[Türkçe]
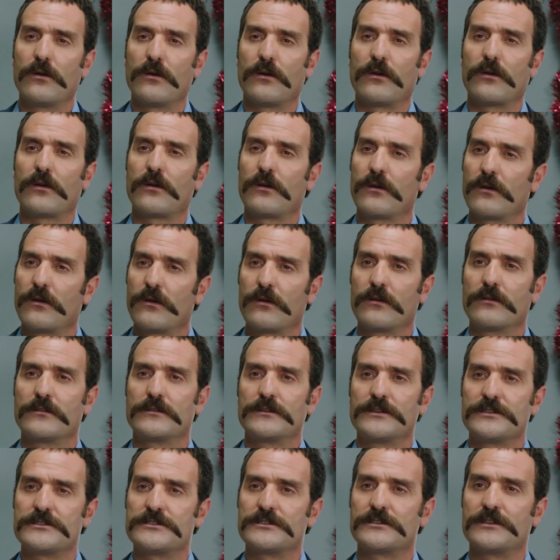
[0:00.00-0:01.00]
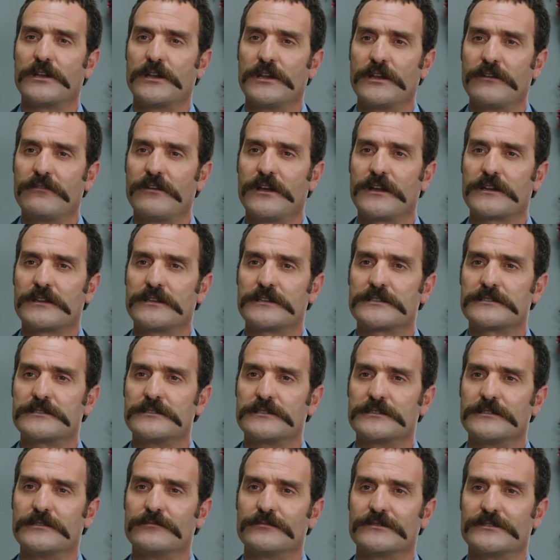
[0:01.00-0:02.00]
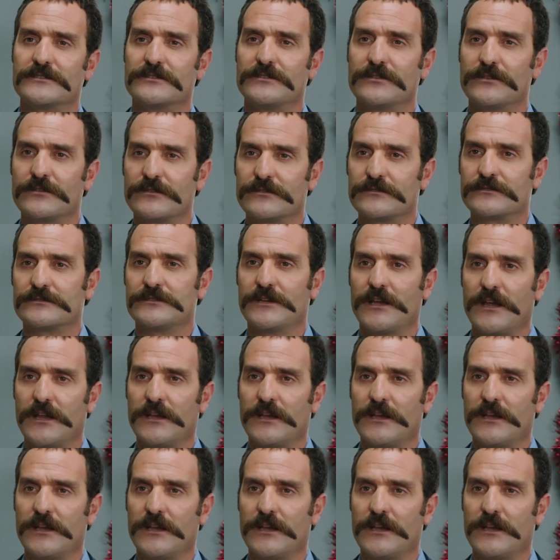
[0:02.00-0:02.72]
Oh Dijitale verdik sırtımızı diyoruz